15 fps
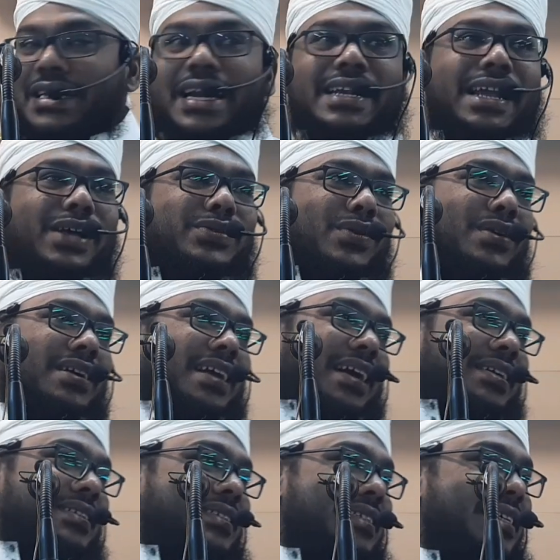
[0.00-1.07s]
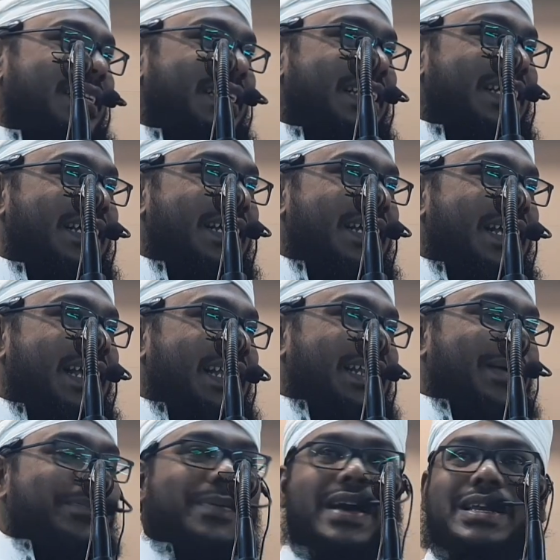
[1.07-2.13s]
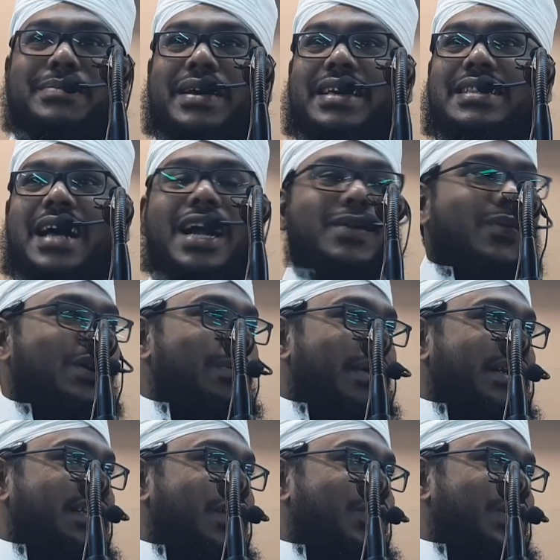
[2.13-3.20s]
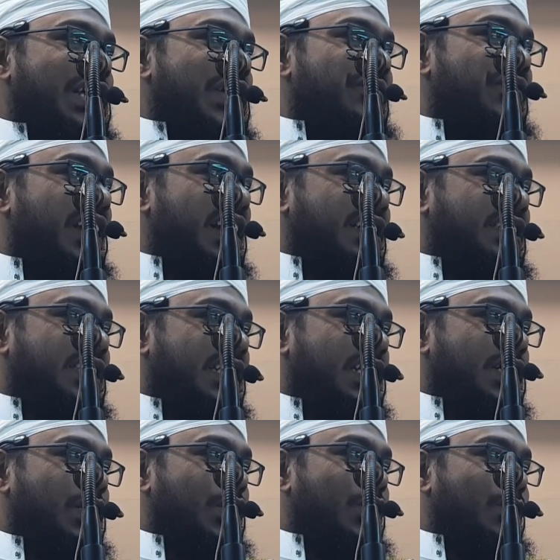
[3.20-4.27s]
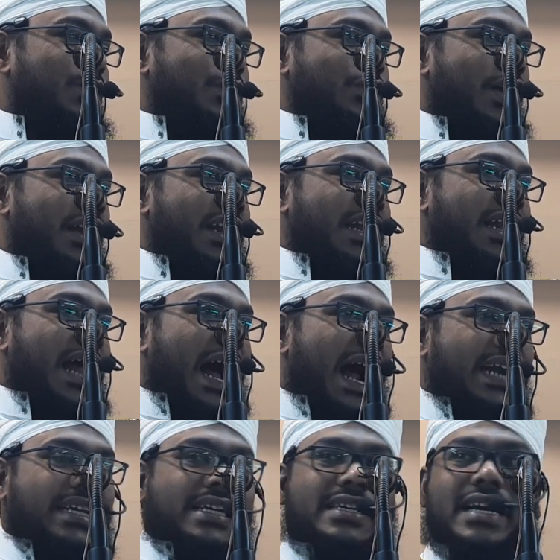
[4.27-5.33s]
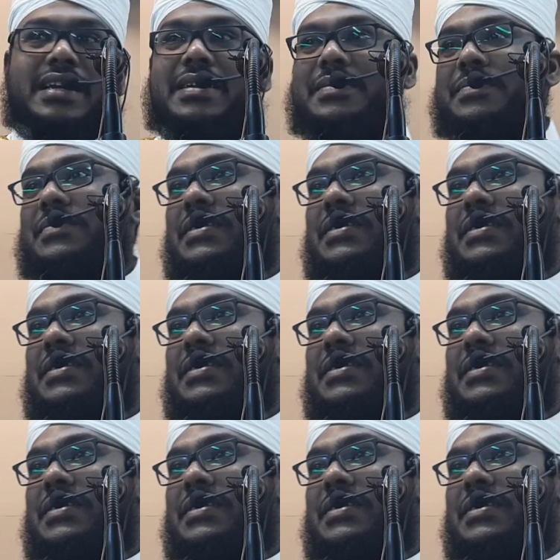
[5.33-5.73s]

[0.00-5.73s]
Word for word: என்று அல்லாஹ் சொல்கிறான் இந்த பெருமை தான் ஒரு மனிதனுடைய வீழ்ச்சியின் முதல் அடிக்கல்